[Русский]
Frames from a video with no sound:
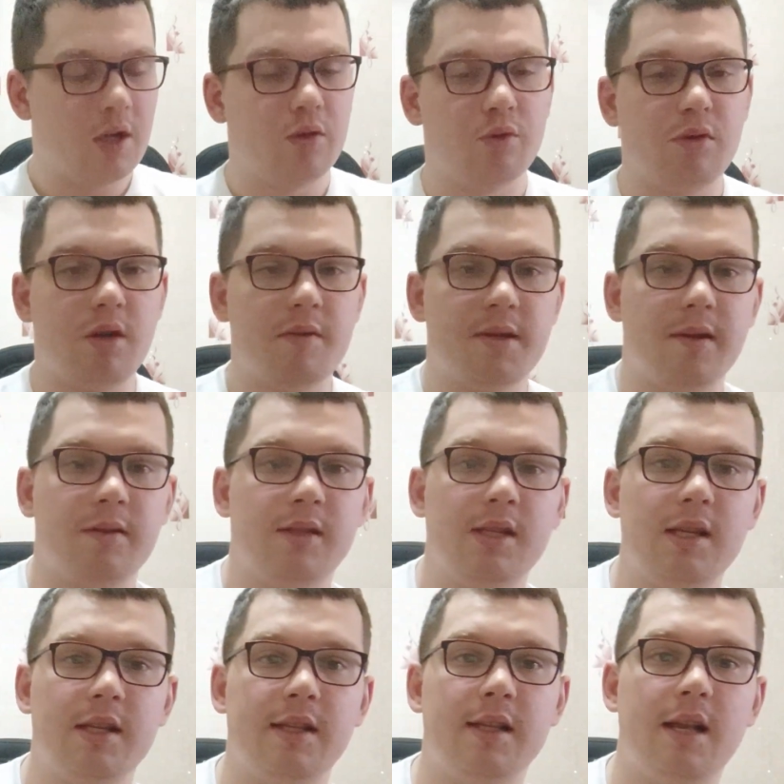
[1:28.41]
Но я взял
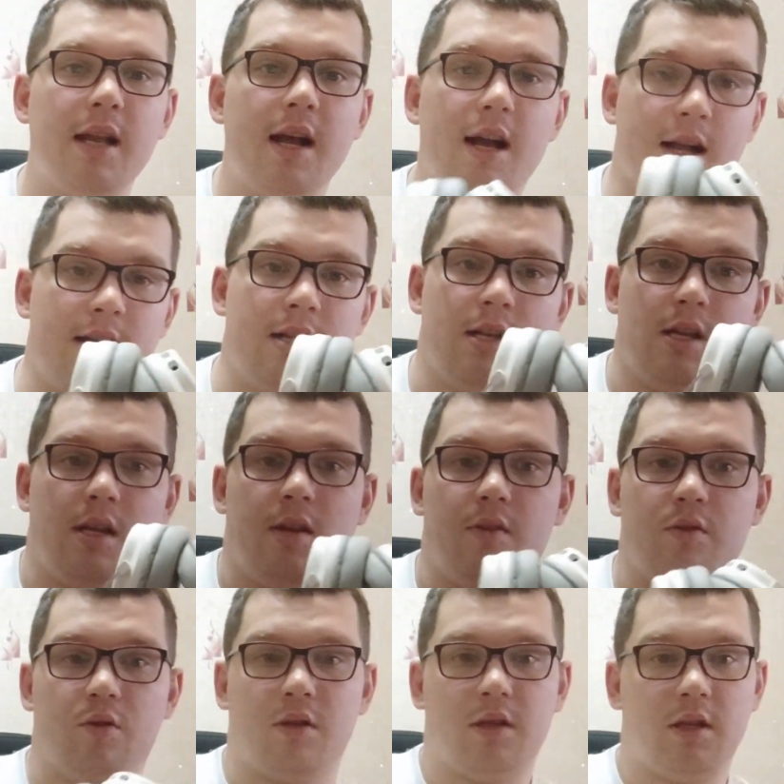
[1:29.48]
не для,
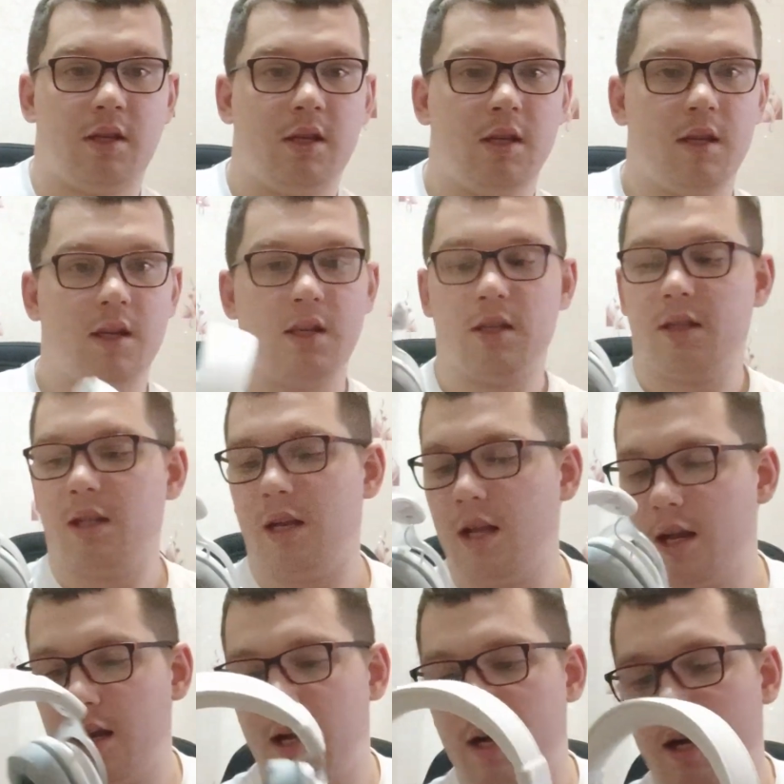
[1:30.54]
все-таки
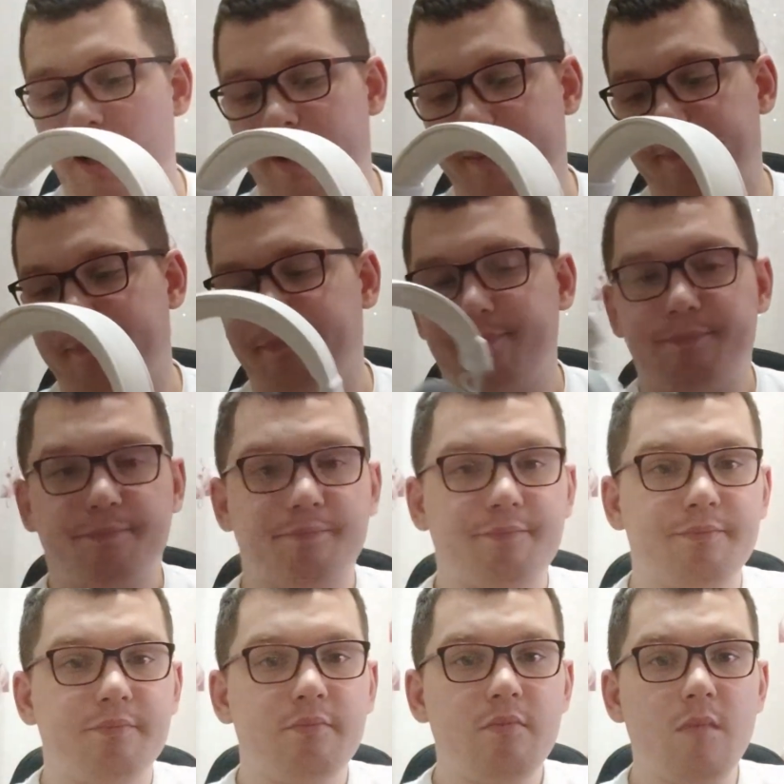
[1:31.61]
для
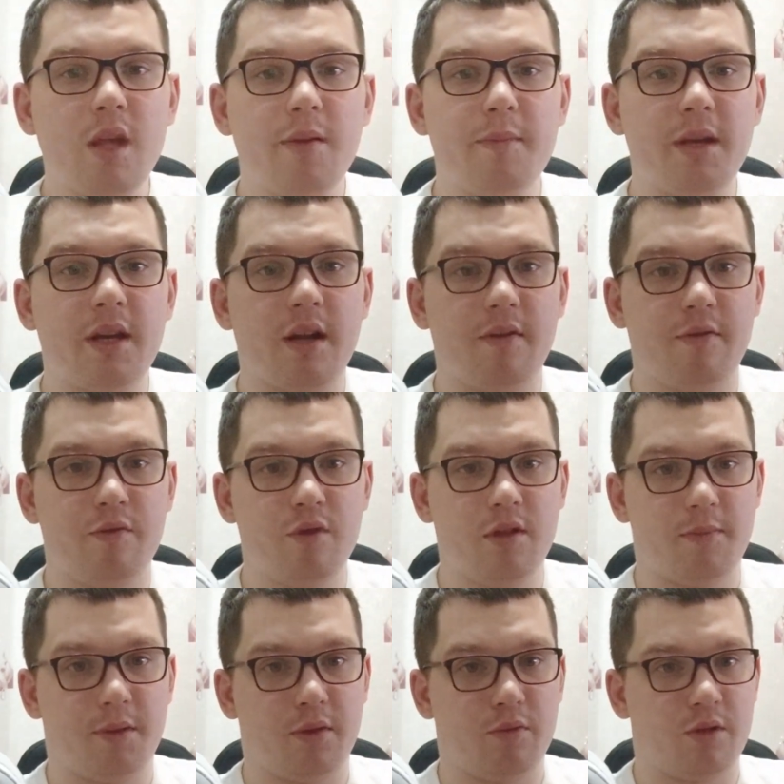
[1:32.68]

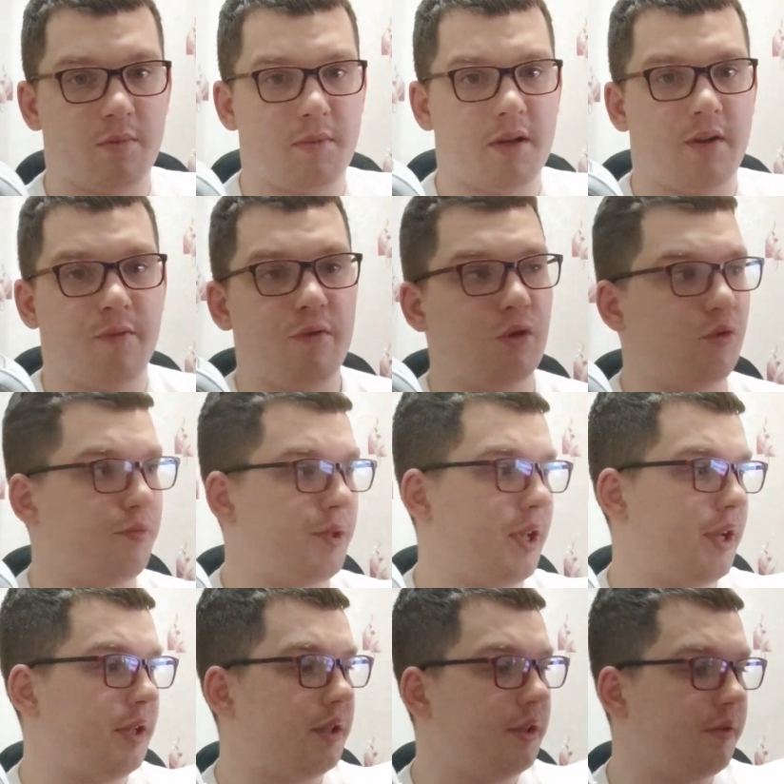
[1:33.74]
микрофона, потому что микрофон у
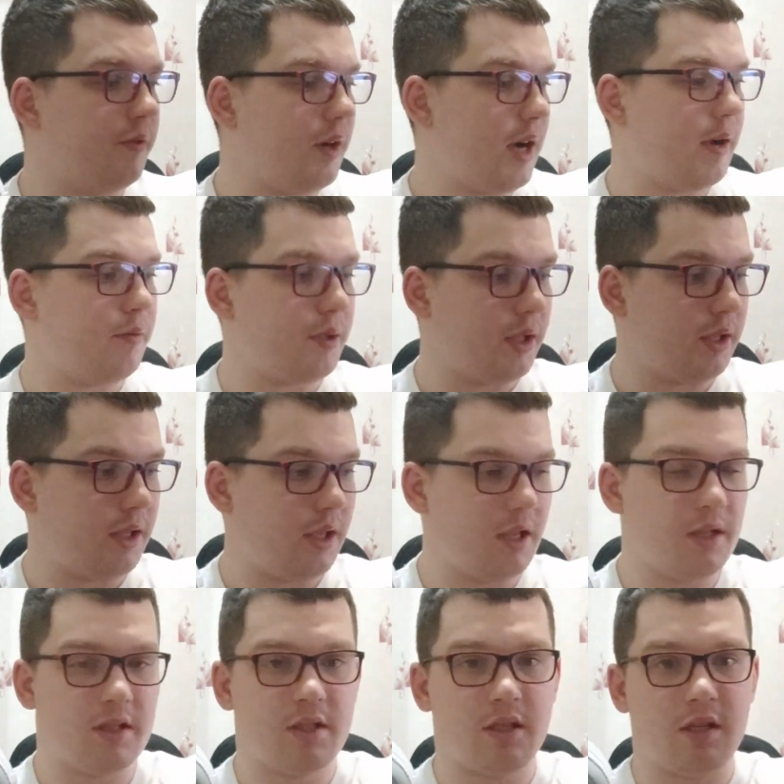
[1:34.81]
меня два, у меня
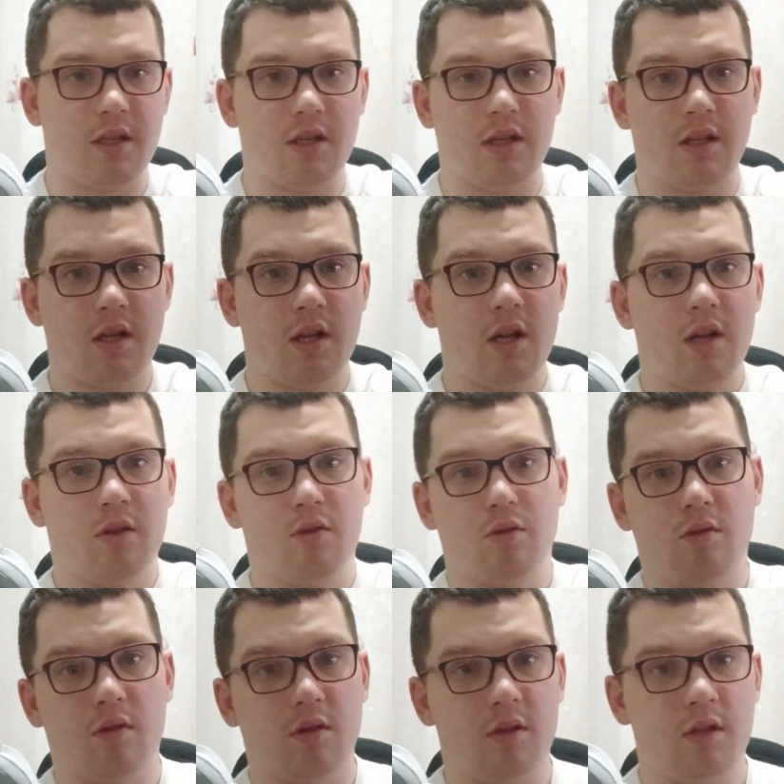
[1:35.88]
есть, и,
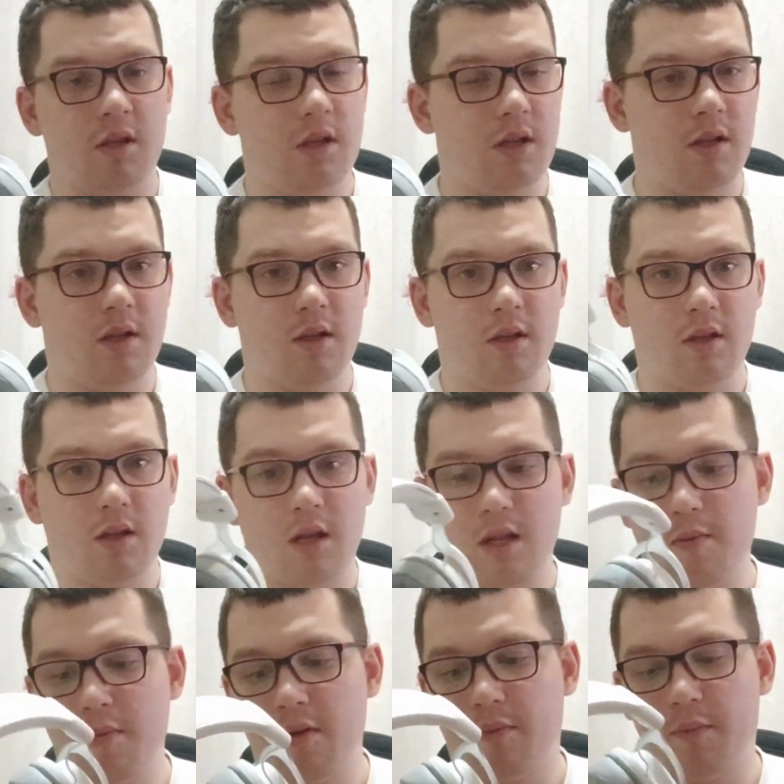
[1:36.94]
э, и
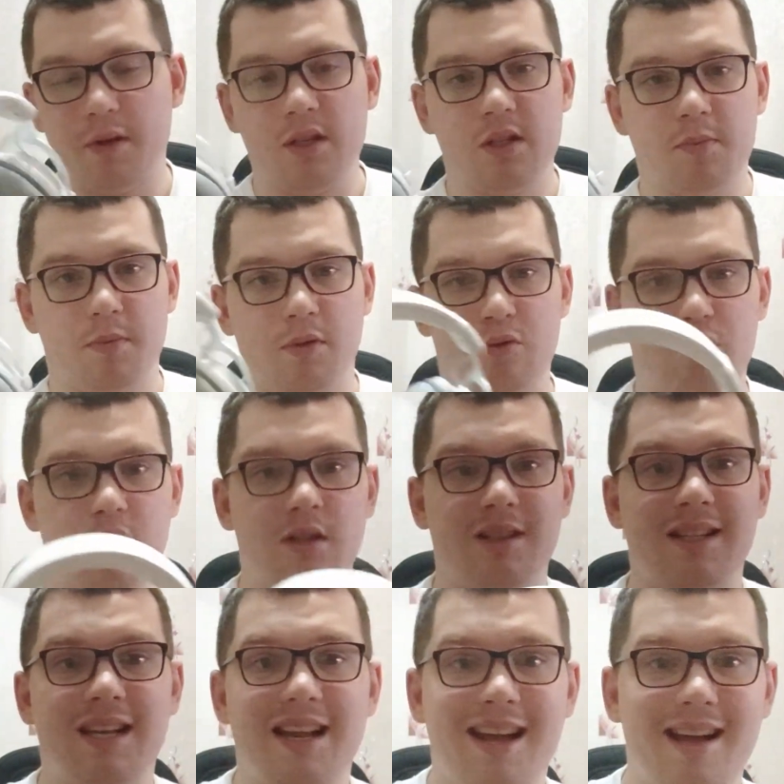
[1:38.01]
они мне, в принципе, нужны
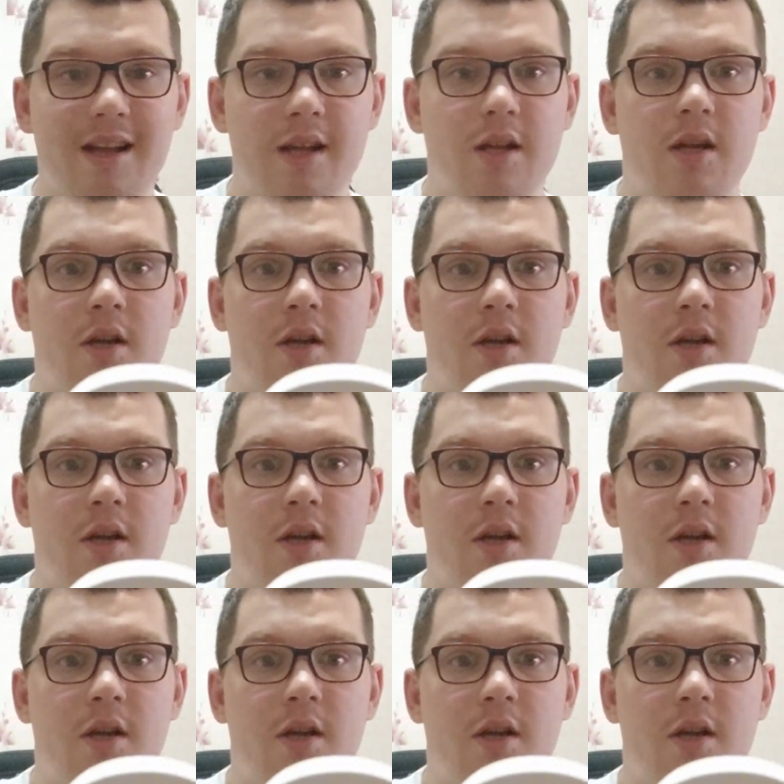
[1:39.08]
для